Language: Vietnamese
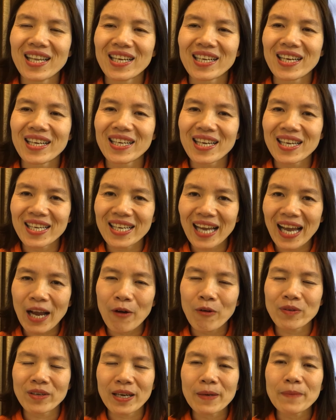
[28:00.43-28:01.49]
là cái cây
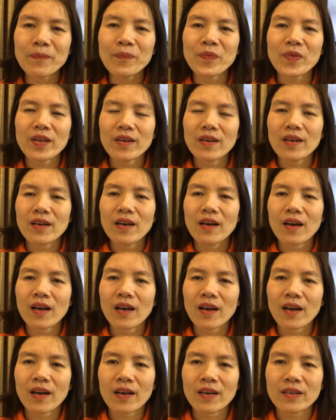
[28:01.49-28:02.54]
cao nhé.
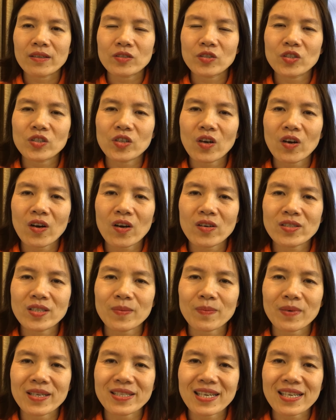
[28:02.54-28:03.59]
À, cho
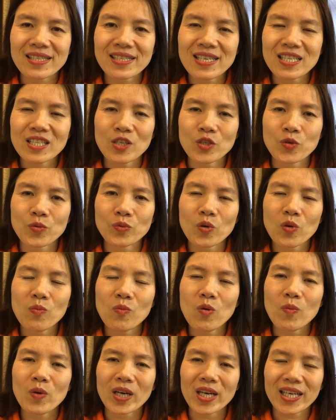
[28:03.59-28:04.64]
dịp lễ Giáng sinh thì chúng tôi
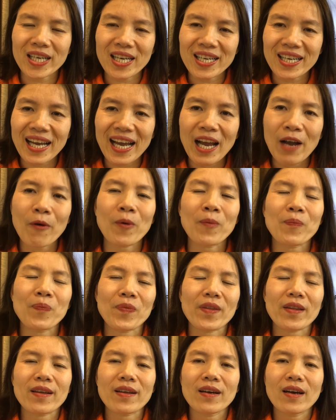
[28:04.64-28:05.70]
mua một cái cây cao.
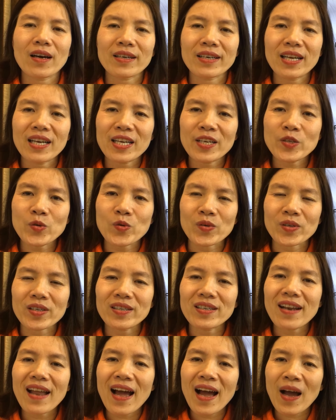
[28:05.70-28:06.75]
Ở đây chủ ngữ
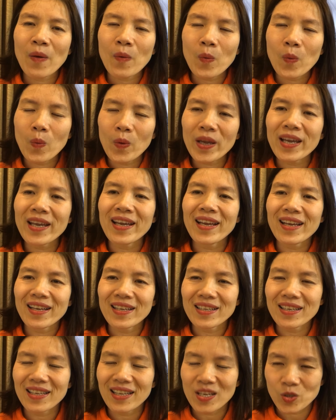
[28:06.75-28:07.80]
là we
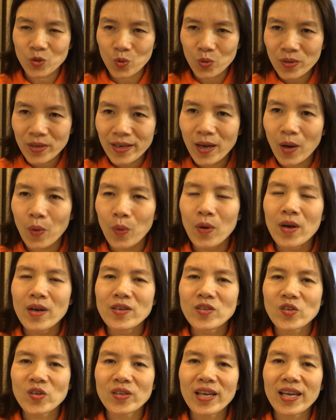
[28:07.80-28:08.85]
là số nhiều
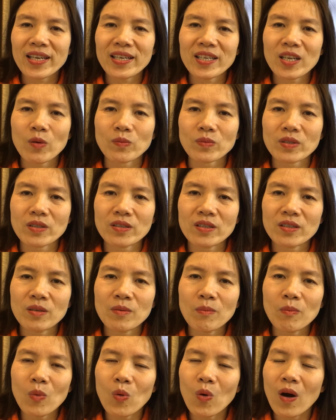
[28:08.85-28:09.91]
cho nên động từ
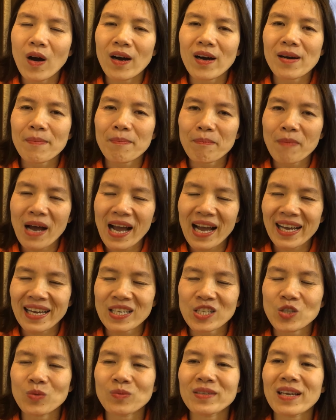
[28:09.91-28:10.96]
mua buy
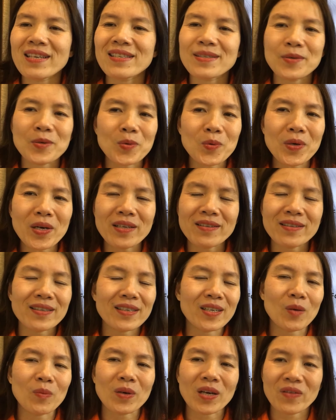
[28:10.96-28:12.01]
chúng ta giữ nguyên
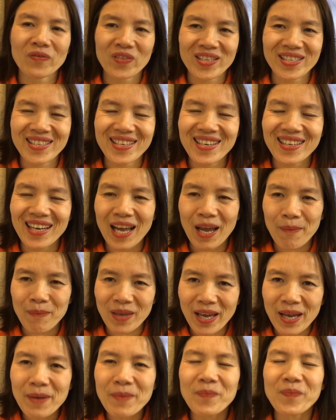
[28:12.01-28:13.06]
không cần phải chia các em
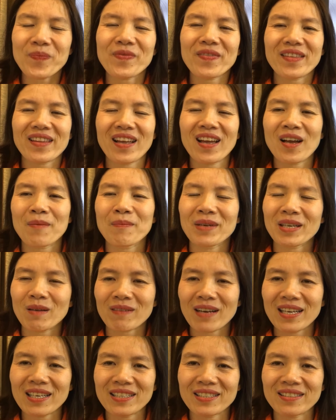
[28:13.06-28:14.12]
nhé. À, mình
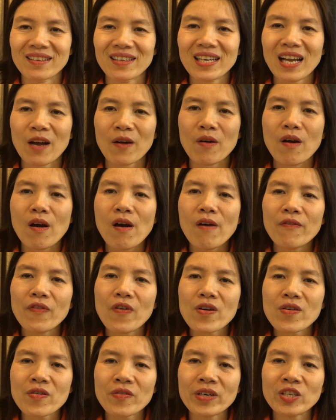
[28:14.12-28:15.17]
đọc lại lần nữa nào.
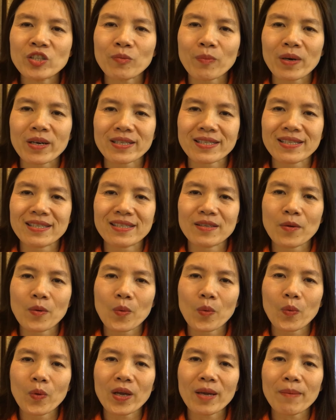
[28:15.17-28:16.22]
For Christmas,
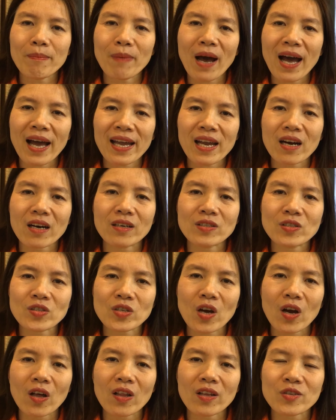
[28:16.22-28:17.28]
we buy a
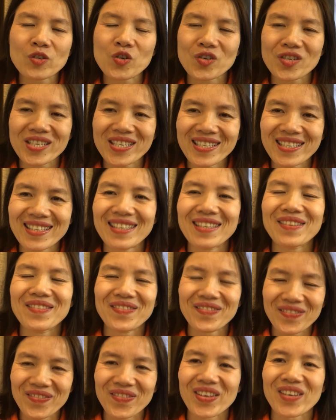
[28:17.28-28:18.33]
tall tree.
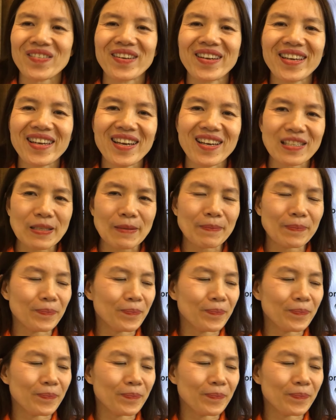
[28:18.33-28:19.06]
Very good.